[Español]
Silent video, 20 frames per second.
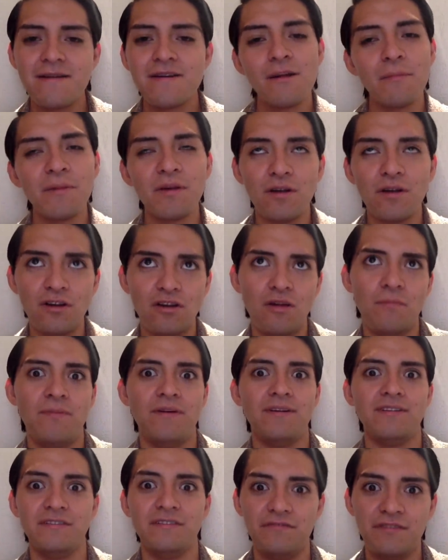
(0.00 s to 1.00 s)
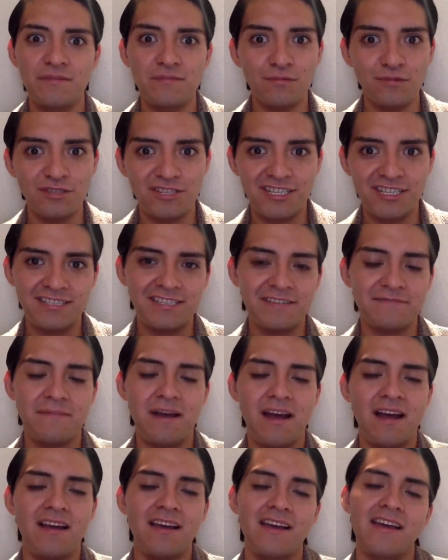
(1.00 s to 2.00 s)
no me dolió, pero sí fue
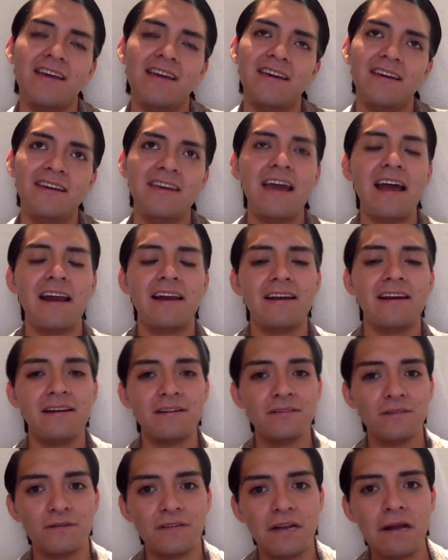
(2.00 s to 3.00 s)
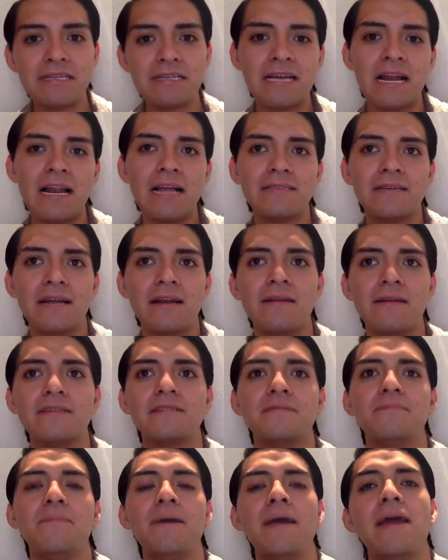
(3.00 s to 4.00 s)
muchísima, y ya regreso otra vez a la sala de
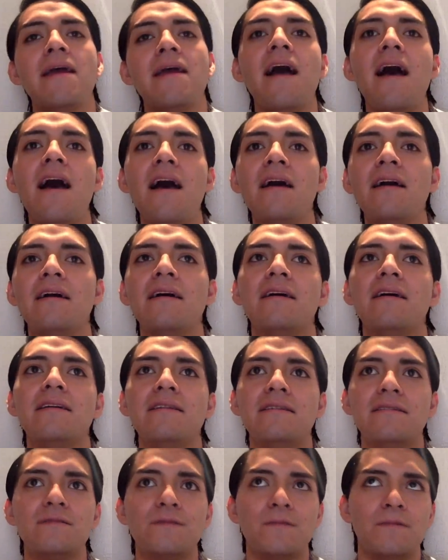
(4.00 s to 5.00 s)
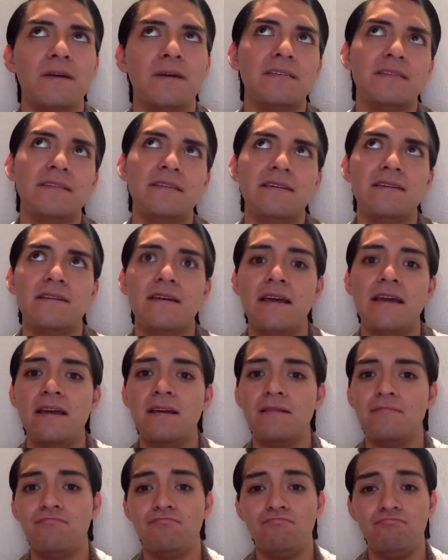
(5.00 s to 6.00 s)
espera, y estuve así de
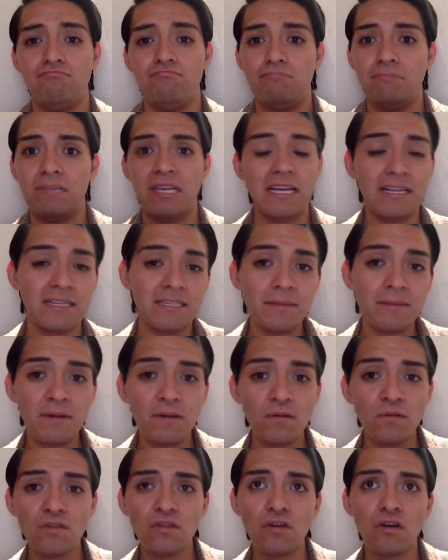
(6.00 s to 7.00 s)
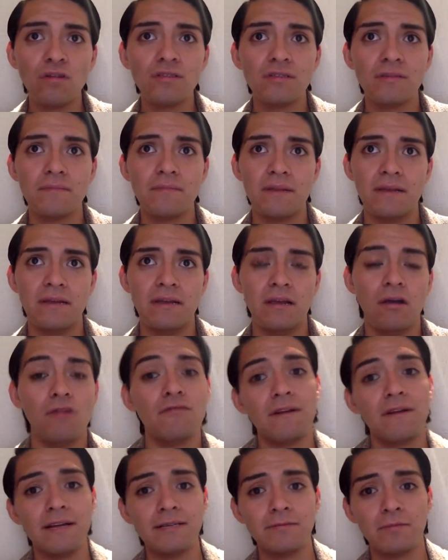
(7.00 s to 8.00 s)
que, 15 minutos y
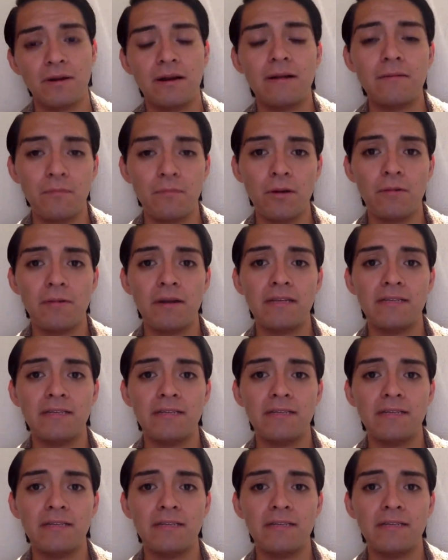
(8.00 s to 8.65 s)
otras vuelven a